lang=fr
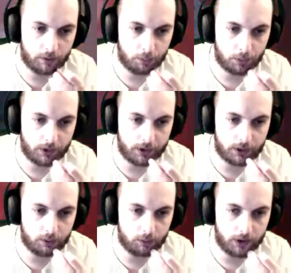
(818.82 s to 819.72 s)
plaque de
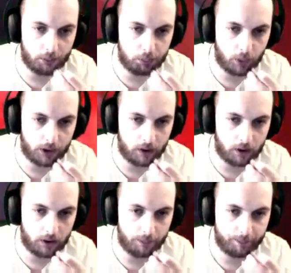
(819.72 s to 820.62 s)
protection
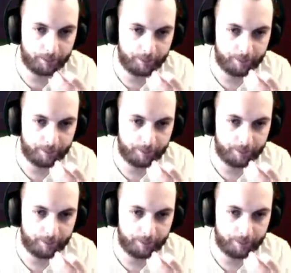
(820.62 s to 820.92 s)
déployée.